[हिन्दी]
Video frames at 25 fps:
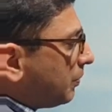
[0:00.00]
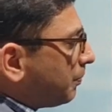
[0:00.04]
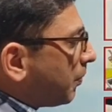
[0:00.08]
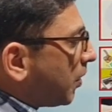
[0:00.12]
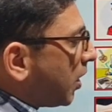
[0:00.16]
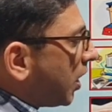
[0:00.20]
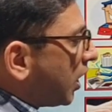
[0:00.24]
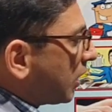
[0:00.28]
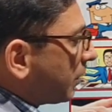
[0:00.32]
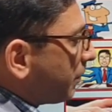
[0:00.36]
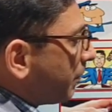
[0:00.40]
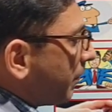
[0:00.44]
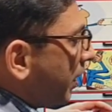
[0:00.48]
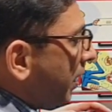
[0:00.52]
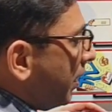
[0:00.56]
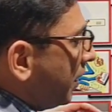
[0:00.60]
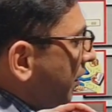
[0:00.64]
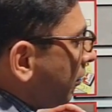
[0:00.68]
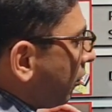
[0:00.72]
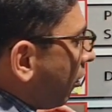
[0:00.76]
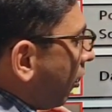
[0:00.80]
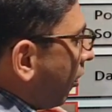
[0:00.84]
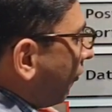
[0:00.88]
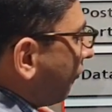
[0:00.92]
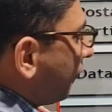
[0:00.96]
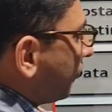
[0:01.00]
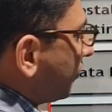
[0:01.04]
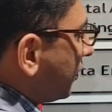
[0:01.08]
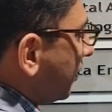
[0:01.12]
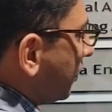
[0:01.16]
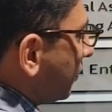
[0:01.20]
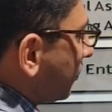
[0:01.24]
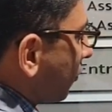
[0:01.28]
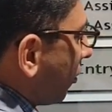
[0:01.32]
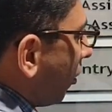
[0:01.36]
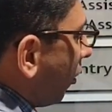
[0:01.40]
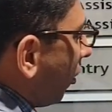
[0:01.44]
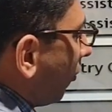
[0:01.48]
डिपार्टमेंट
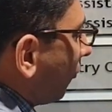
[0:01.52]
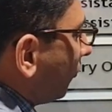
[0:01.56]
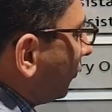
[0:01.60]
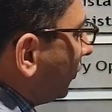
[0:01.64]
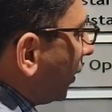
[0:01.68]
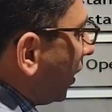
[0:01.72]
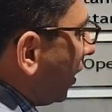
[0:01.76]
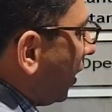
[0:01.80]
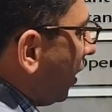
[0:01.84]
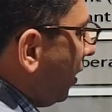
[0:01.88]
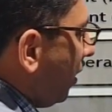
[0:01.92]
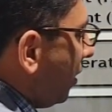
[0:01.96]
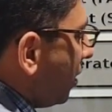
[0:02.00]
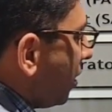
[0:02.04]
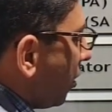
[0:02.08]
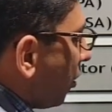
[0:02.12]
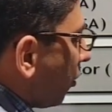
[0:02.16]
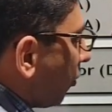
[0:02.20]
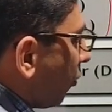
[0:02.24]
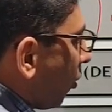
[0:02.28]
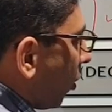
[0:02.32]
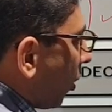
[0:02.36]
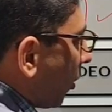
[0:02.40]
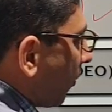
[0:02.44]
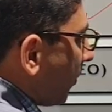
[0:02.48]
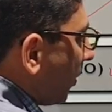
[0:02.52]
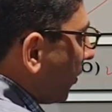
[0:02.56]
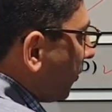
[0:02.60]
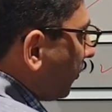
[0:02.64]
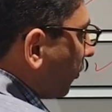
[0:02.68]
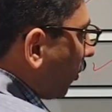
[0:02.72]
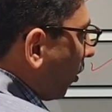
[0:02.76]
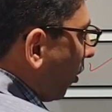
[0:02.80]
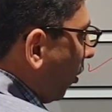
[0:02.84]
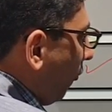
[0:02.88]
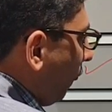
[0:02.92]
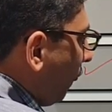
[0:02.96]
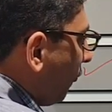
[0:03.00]
ऑफिस ऑफ द गवर्नमेंट
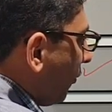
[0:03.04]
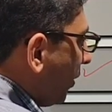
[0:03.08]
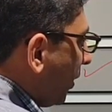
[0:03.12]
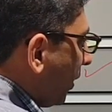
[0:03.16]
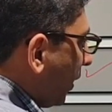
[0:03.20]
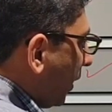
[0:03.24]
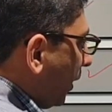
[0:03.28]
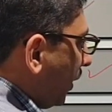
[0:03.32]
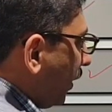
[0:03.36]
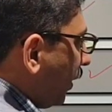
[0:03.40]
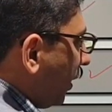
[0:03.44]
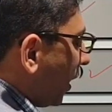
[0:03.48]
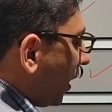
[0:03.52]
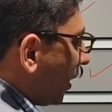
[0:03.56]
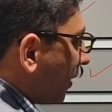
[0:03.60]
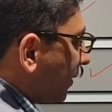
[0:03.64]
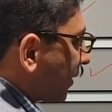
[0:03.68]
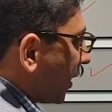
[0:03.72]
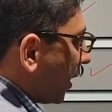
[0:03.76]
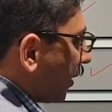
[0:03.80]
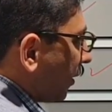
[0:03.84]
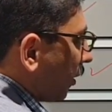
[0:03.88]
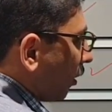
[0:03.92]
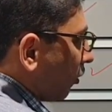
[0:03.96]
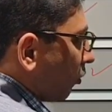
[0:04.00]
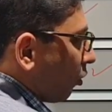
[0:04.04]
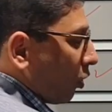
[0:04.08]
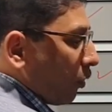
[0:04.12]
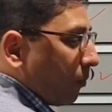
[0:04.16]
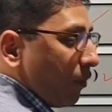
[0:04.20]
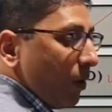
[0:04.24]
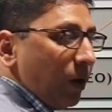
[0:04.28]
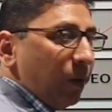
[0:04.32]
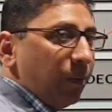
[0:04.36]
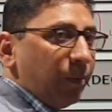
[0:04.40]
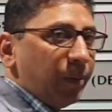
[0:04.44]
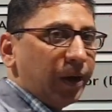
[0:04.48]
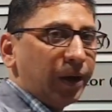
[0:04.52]
ऑफ इंडिया सेंट्रल
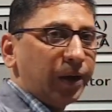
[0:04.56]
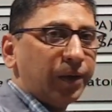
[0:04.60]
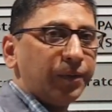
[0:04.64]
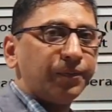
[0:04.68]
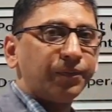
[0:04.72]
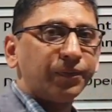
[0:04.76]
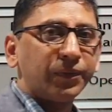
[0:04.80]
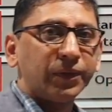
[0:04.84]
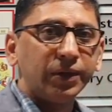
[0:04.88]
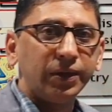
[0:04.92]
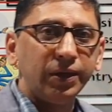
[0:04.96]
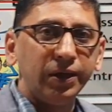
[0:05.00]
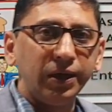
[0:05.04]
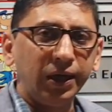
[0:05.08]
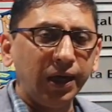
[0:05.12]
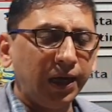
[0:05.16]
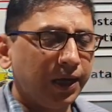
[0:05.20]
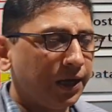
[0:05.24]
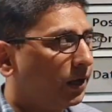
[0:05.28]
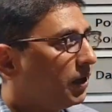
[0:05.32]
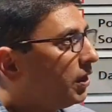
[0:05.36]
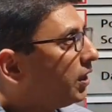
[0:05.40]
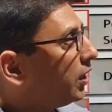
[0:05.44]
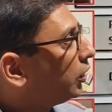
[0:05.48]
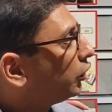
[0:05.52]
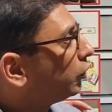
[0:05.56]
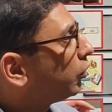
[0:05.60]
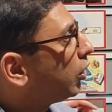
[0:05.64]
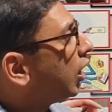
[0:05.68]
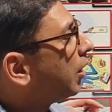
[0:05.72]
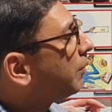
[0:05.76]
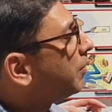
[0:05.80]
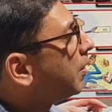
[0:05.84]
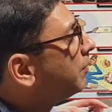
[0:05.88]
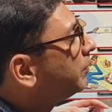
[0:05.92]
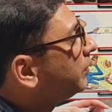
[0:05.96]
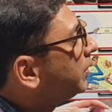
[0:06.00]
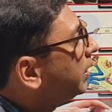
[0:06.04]
गवर्नमेंट में ठीक है तो
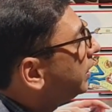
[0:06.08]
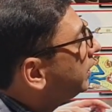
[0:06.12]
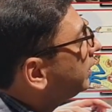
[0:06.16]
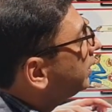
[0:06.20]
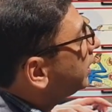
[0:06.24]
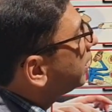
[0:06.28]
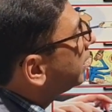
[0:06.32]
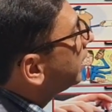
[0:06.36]
अब हम देखते